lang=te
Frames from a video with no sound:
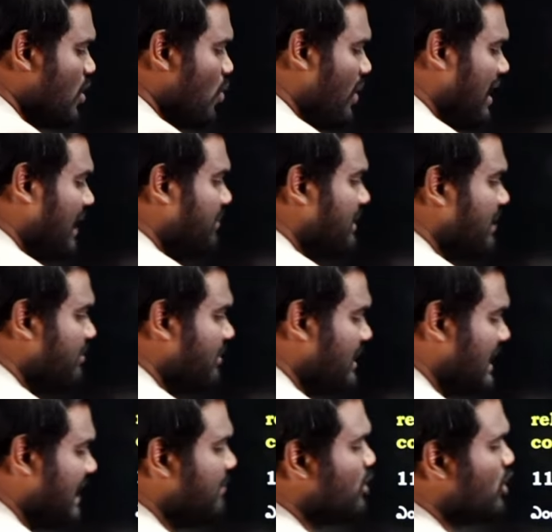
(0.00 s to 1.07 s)
వాళ్ళని మనం
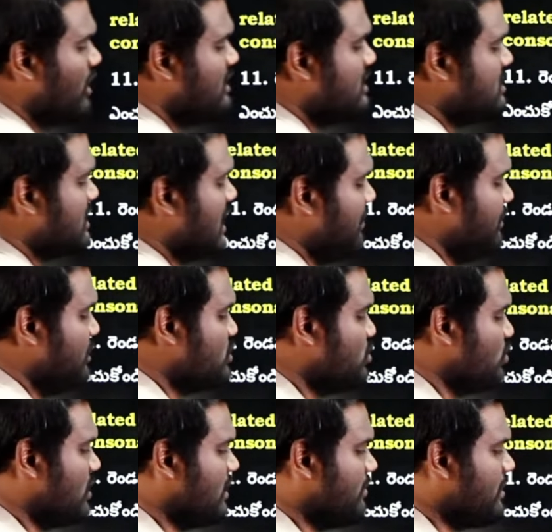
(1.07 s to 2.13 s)
డెర్మటాలజిస్ట్ అని
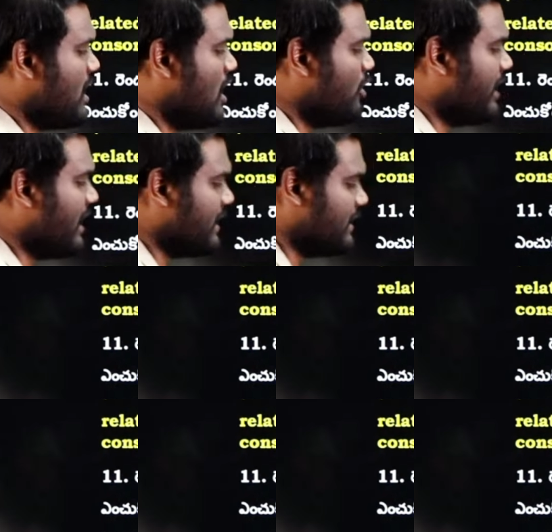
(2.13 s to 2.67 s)
పిలుస్తుంటాం అవునా కదా